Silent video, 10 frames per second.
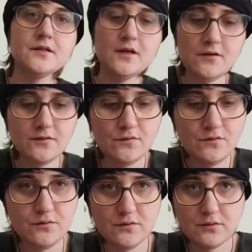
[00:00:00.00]
Salut à
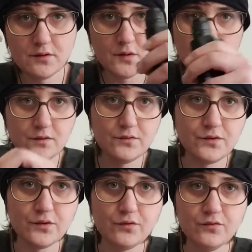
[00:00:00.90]
tous, aujourd'hui on
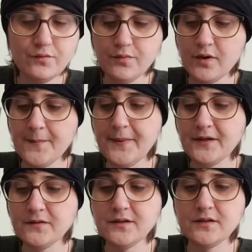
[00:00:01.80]
se retrouve pour la
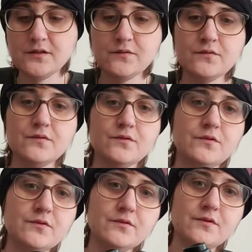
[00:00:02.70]
présentation
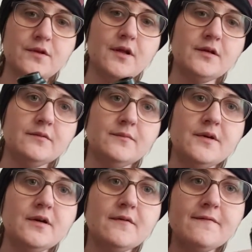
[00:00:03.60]
du
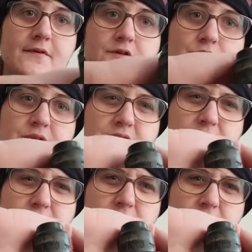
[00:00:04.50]
Nightmare 28
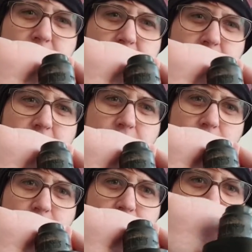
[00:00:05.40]
mm de